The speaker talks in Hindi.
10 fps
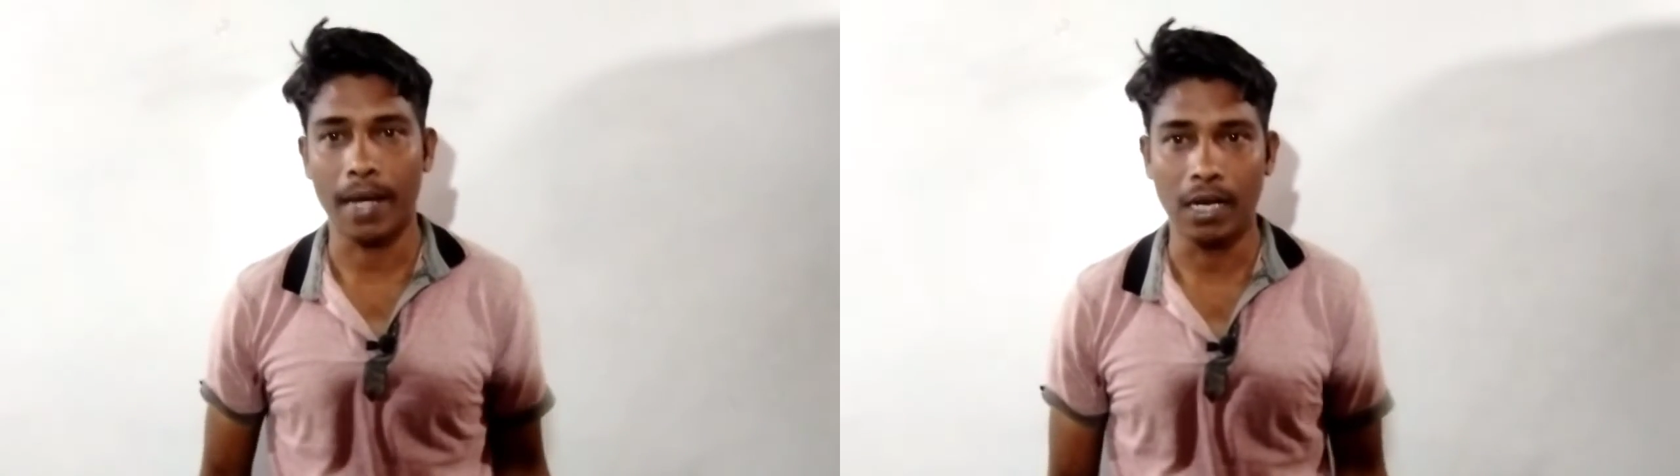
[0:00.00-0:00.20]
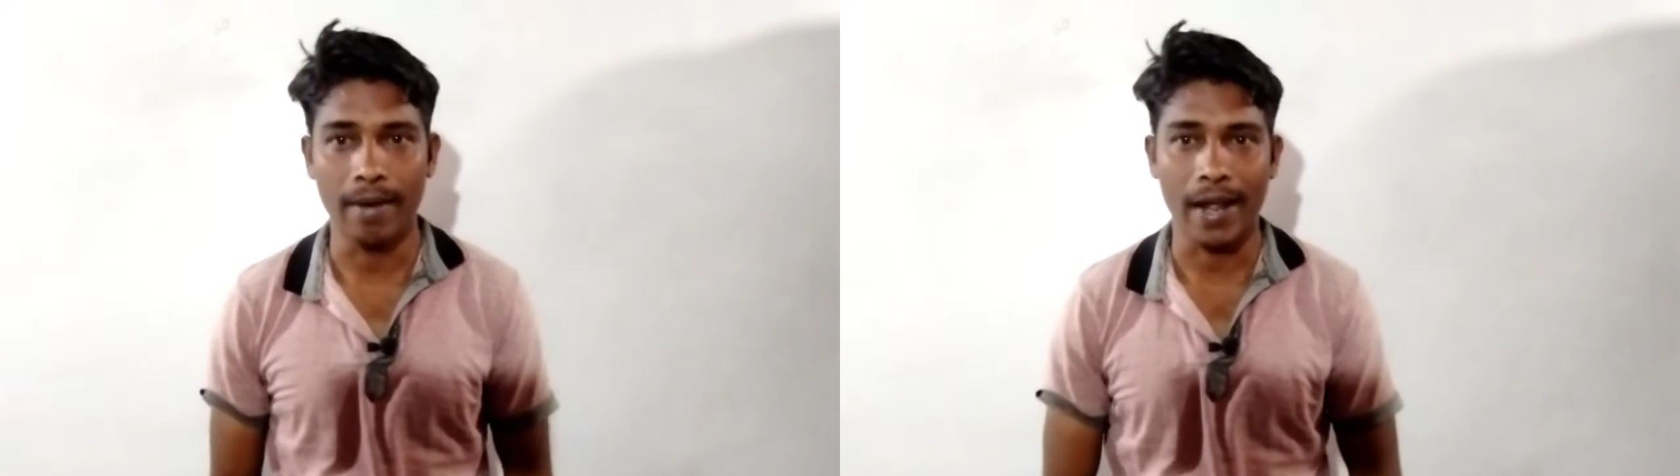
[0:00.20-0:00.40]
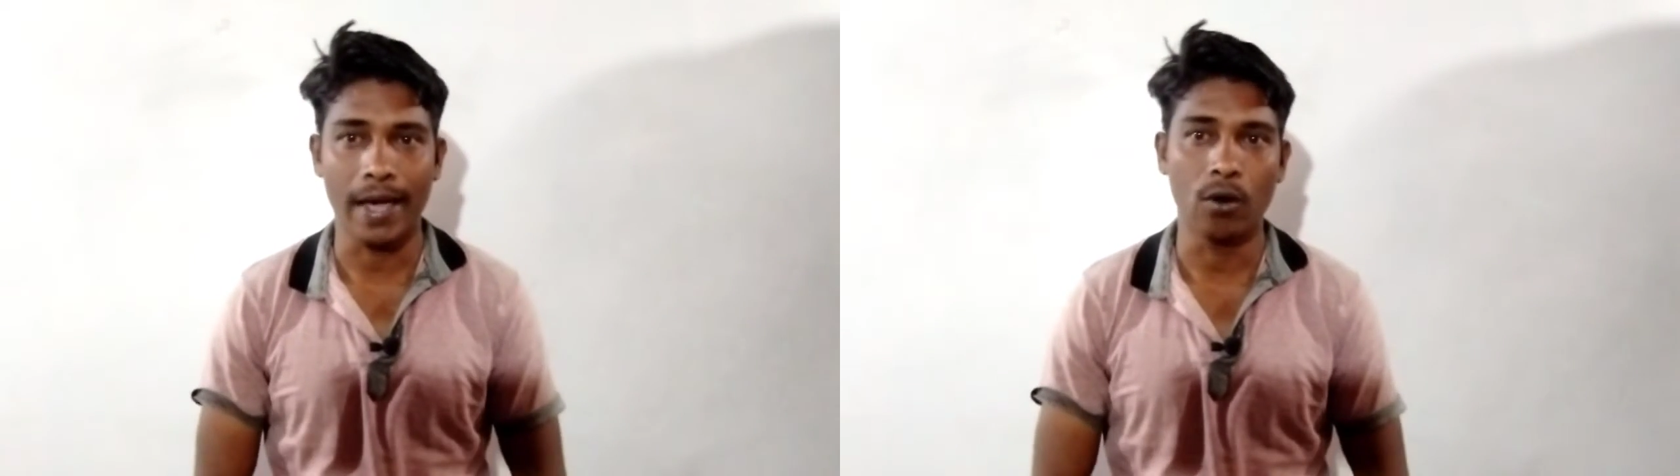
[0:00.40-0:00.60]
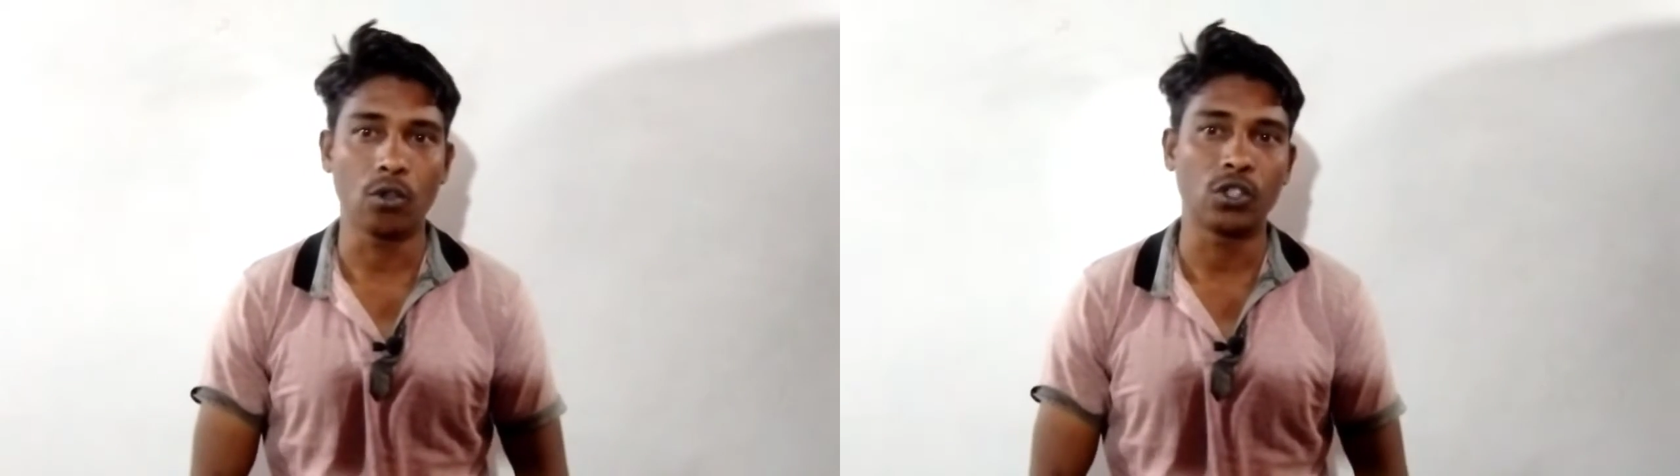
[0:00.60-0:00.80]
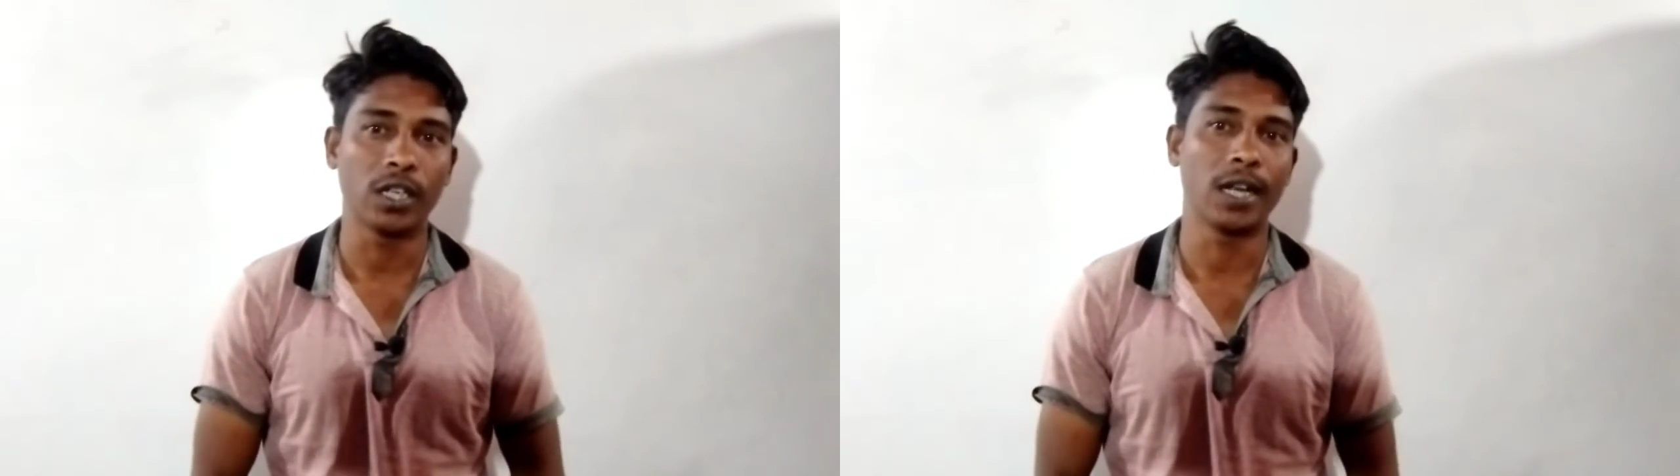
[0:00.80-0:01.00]
पहली बार आए
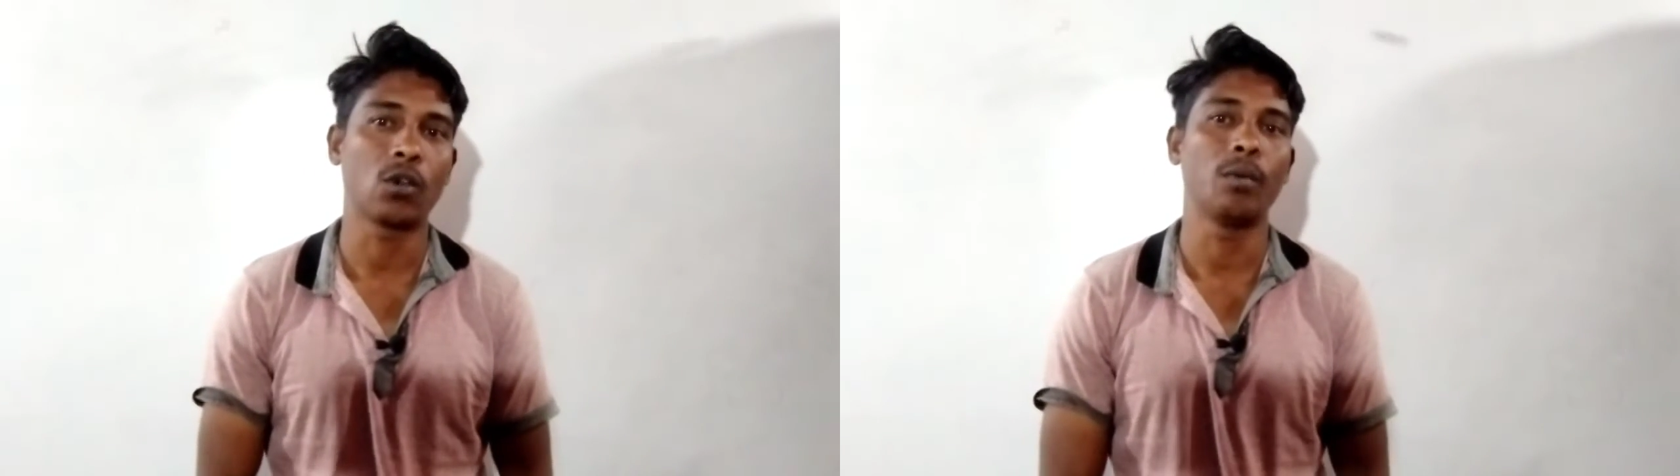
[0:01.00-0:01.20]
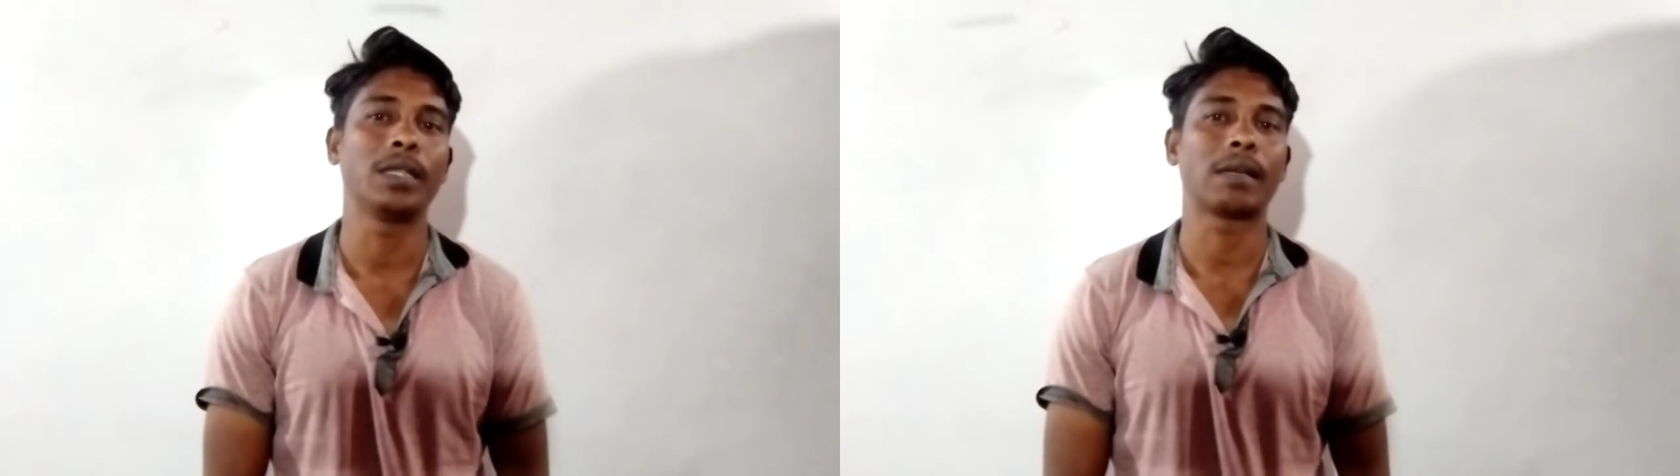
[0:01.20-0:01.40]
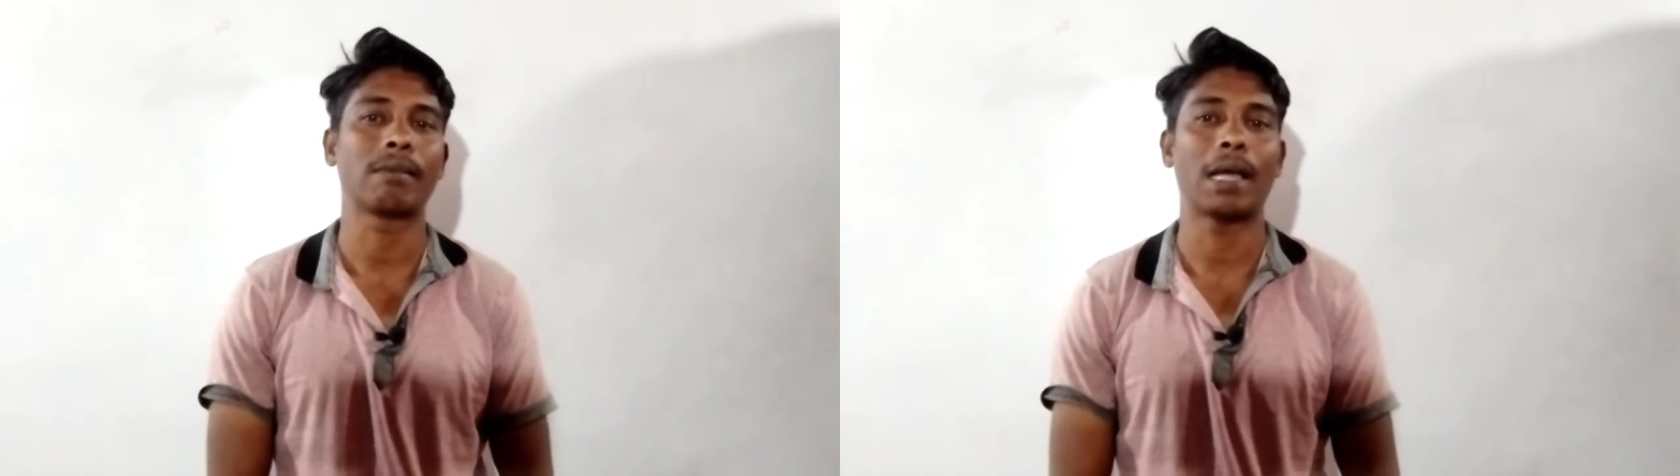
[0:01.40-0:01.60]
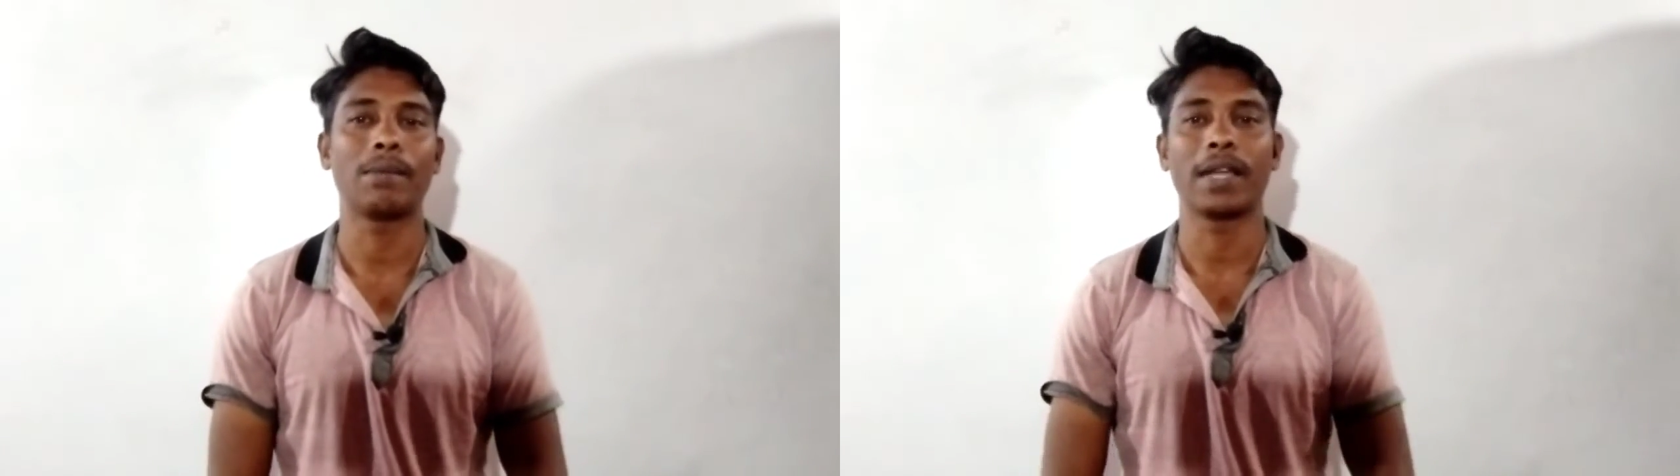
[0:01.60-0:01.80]
हो चैनल को भी सब्सक्राइब